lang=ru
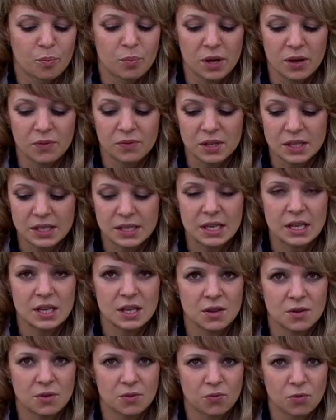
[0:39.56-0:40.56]
При
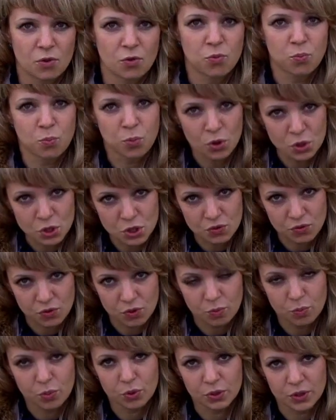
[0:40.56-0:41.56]
внесении его в
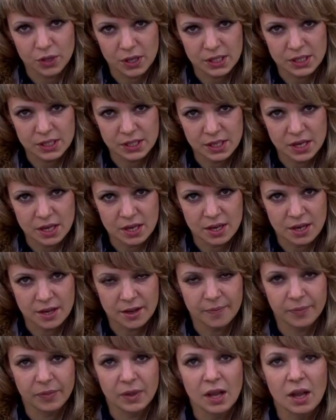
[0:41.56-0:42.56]
почву под
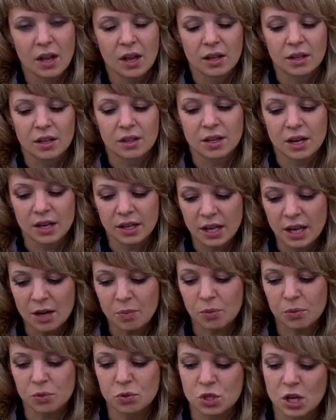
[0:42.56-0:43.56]
растение гидрогель,
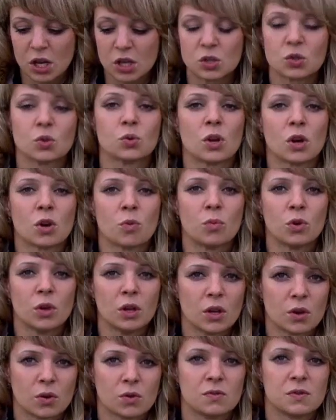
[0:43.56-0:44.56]
получается, он
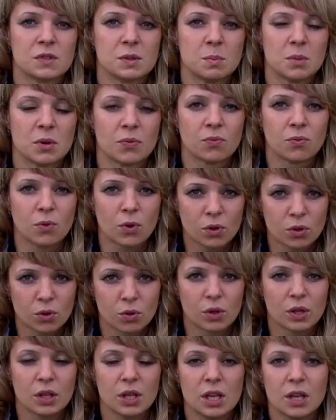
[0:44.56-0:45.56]
аккумулирует в себе
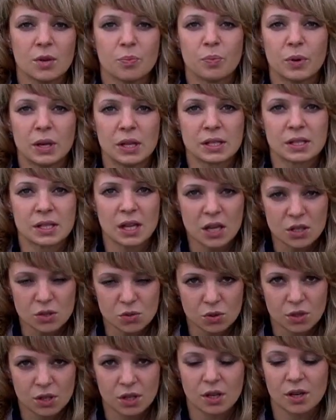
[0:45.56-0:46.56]
воду, и при
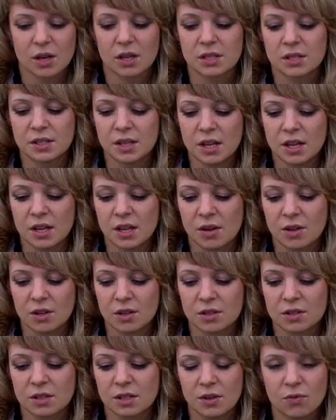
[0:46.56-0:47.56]
засухе
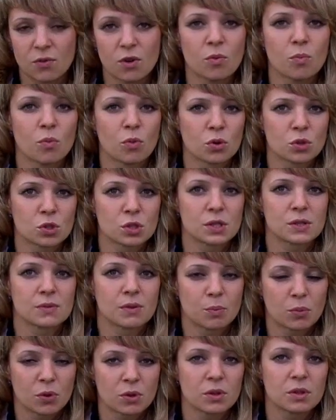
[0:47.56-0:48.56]
растение с него может
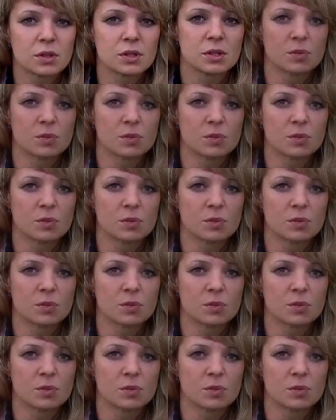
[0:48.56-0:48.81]
свободно